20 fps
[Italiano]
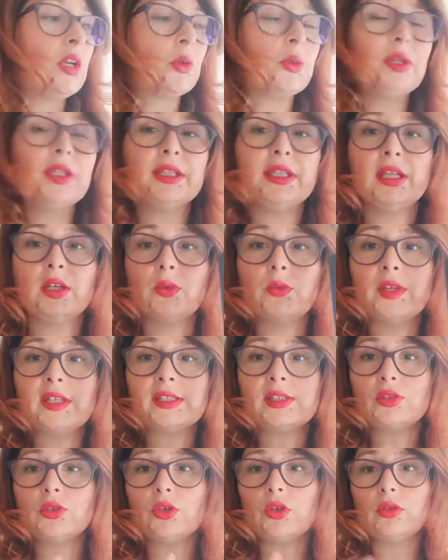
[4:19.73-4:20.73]
Quindi
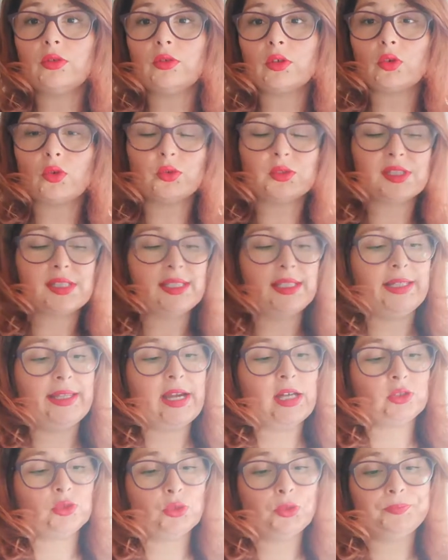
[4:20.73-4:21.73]
questo
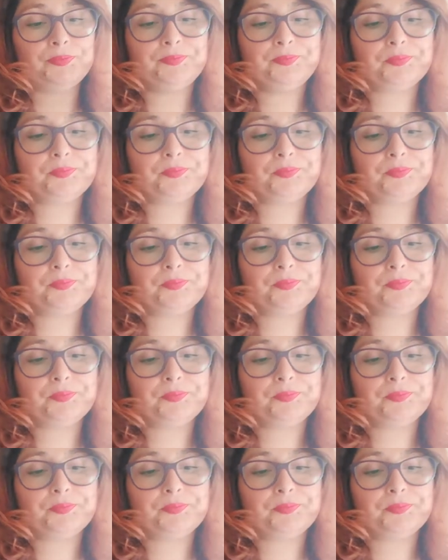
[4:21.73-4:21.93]
consigliato.